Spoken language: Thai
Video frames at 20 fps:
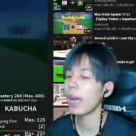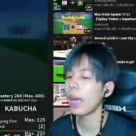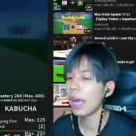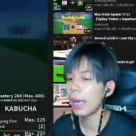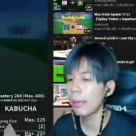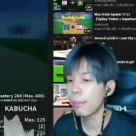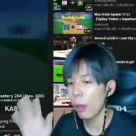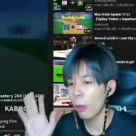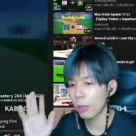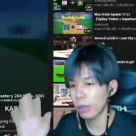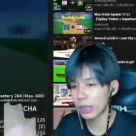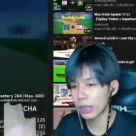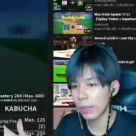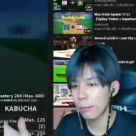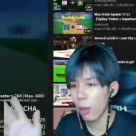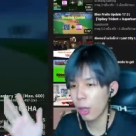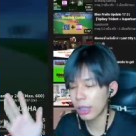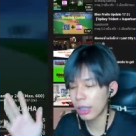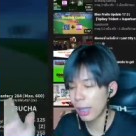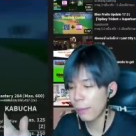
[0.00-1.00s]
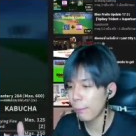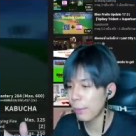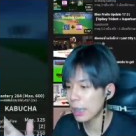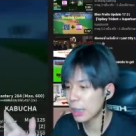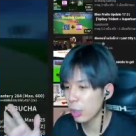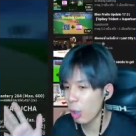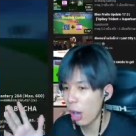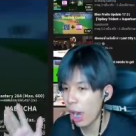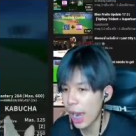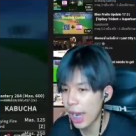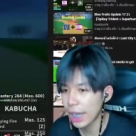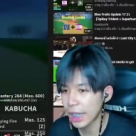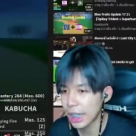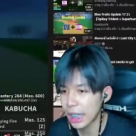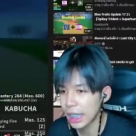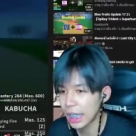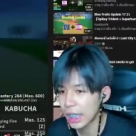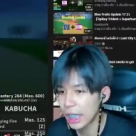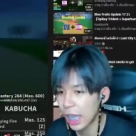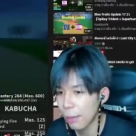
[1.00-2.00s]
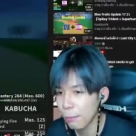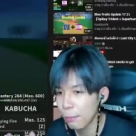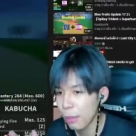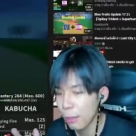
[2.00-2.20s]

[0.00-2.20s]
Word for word: ไอเผ่าไซบอร์กนะครับมันเจาะไฮคีนะครับแบบ